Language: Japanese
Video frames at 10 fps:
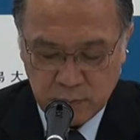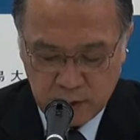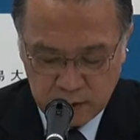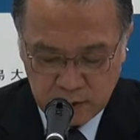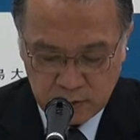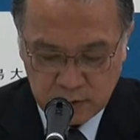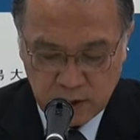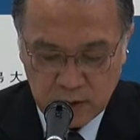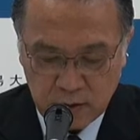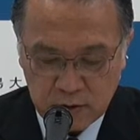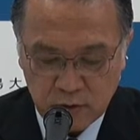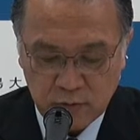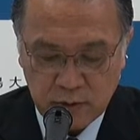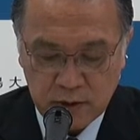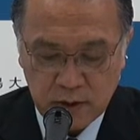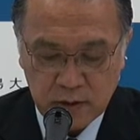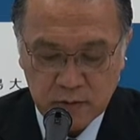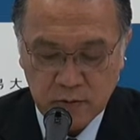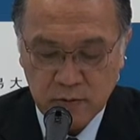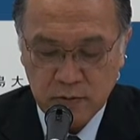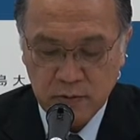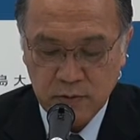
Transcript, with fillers: まかなりの大学にこれまであの